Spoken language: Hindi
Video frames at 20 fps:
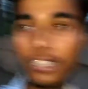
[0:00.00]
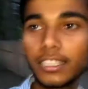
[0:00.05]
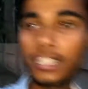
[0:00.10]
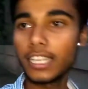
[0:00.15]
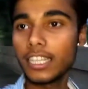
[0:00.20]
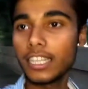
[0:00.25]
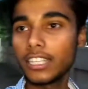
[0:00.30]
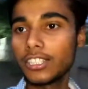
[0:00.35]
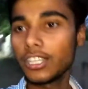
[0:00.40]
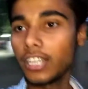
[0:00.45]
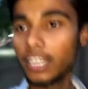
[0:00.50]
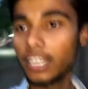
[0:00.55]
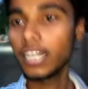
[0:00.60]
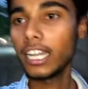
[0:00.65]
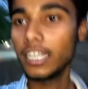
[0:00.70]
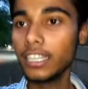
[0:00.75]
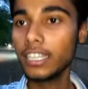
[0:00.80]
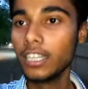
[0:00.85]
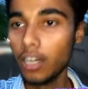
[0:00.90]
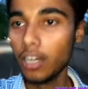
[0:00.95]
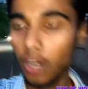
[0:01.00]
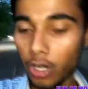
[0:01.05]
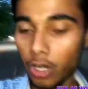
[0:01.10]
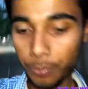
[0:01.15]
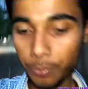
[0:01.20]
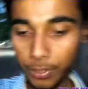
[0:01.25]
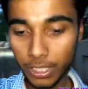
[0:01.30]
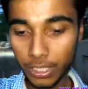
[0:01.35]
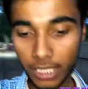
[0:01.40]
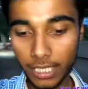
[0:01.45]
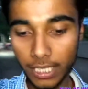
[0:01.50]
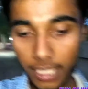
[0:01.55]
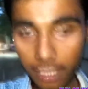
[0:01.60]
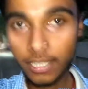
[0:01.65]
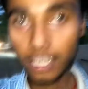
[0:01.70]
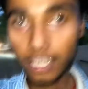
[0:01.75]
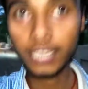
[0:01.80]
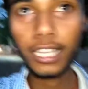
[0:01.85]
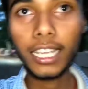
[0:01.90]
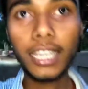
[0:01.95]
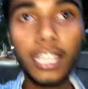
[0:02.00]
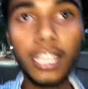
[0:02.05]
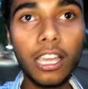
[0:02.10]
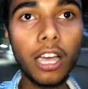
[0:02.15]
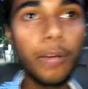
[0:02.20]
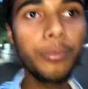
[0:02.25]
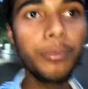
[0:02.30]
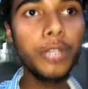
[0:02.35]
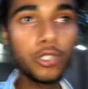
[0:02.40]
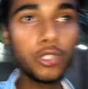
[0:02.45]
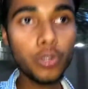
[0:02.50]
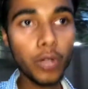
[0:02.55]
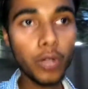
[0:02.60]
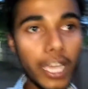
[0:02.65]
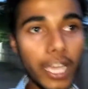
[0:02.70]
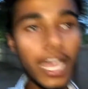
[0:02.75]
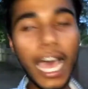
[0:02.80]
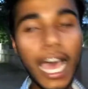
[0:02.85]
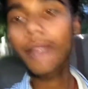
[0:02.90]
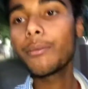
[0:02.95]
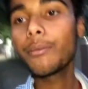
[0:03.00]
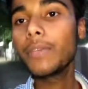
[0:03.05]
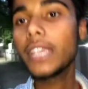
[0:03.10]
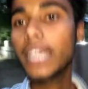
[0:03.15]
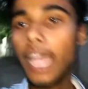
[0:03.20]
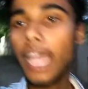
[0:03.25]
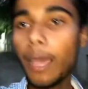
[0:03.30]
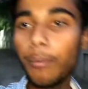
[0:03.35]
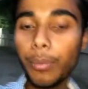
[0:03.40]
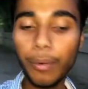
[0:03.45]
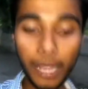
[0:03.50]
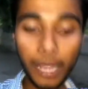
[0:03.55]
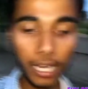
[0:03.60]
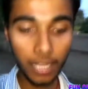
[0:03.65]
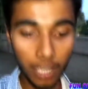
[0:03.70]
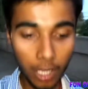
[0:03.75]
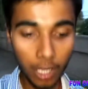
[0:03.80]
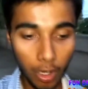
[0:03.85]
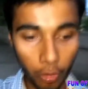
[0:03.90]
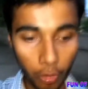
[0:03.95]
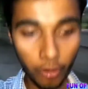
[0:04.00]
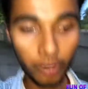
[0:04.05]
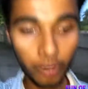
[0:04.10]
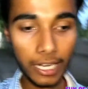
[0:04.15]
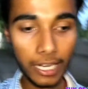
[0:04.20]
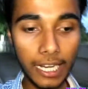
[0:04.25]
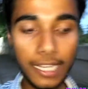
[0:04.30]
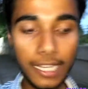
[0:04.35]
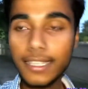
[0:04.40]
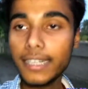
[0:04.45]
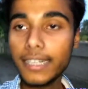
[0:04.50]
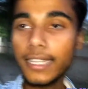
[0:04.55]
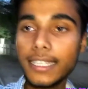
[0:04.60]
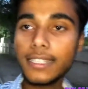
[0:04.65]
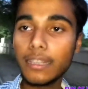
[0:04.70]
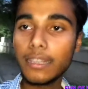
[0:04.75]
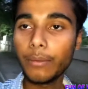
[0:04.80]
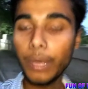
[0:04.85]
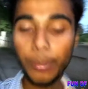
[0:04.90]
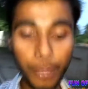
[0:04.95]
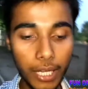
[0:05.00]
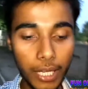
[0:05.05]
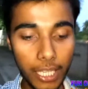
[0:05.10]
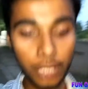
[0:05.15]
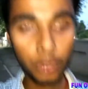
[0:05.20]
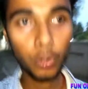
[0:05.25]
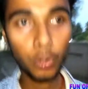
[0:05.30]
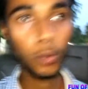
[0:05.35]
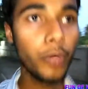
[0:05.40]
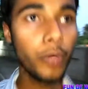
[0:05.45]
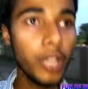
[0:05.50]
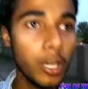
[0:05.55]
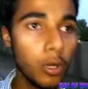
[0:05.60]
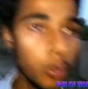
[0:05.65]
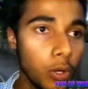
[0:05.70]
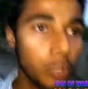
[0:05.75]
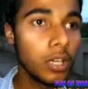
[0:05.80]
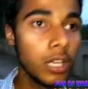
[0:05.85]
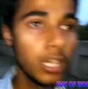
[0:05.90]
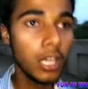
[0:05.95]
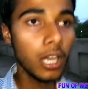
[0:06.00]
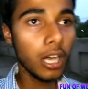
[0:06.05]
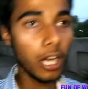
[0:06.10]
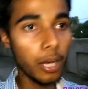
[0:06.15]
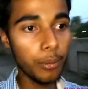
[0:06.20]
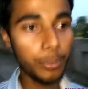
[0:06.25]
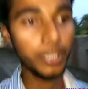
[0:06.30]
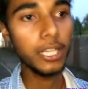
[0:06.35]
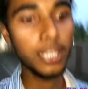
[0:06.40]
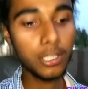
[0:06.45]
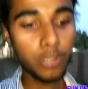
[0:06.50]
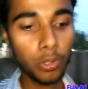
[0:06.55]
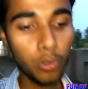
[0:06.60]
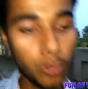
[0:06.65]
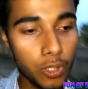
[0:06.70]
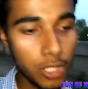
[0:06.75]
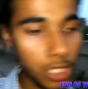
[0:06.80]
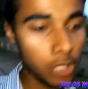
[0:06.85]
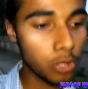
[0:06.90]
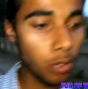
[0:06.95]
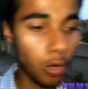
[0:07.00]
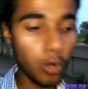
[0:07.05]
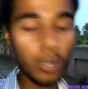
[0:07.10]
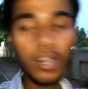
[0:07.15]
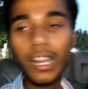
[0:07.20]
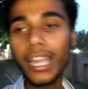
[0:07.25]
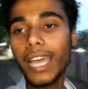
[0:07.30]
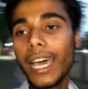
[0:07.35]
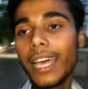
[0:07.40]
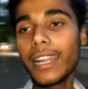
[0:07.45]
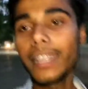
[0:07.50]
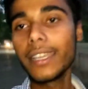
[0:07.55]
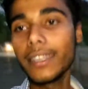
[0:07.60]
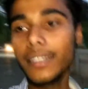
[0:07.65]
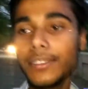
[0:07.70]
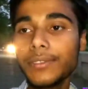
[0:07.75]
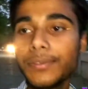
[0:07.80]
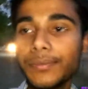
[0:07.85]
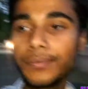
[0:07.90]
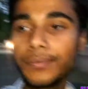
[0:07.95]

सकते हैं कि जंगल है और पीछे देख सकते हैं कि अभी जो है आर्मी कैंप वाला और इलेक्शन के समय में है तो वे लोग अभी इस रूट से दौड़ लगा रहे हैं